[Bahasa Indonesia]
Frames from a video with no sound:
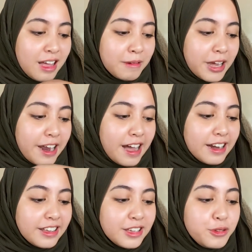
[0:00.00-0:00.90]
kayak
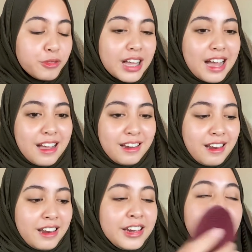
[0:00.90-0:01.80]
harganya jutaan
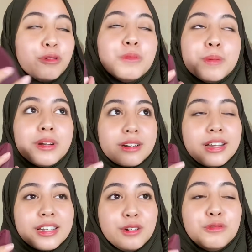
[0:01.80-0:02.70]
ini tuh bener-bener
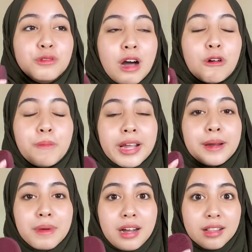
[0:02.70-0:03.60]
dari dulu aku
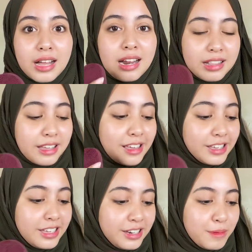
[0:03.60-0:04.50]
pengen banget alat kayak
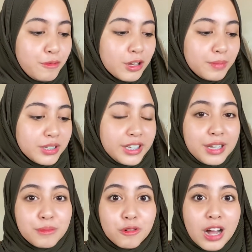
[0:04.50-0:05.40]
gini buat bersihin
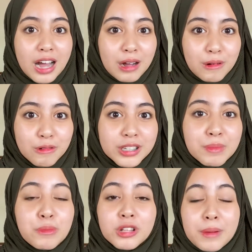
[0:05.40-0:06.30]
muka aku sama
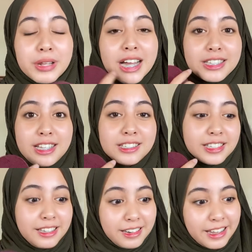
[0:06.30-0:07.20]
buat aplikasi
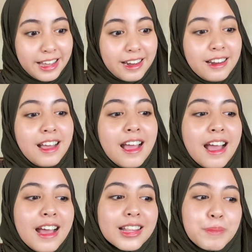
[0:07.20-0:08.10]
skincare
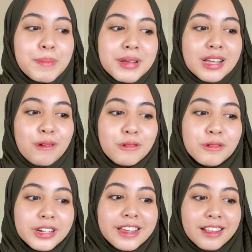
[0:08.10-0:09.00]
tapi pas aku
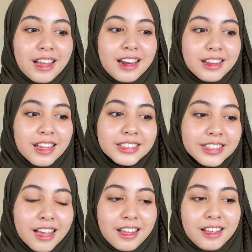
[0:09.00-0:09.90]
lihat
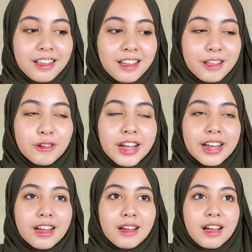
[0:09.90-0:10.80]
harganya itu
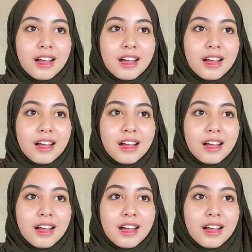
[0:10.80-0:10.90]
kayak